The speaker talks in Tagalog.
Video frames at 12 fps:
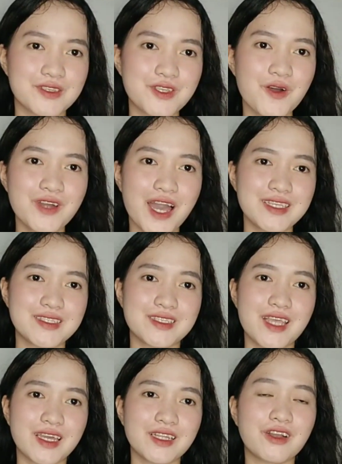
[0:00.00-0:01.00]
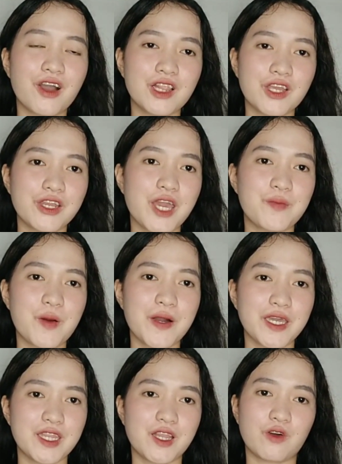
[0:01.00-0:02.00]
So guys, the second color na
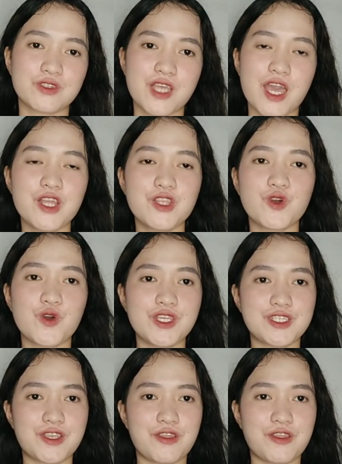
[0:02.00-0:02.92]
ipapakita ko sa inyo is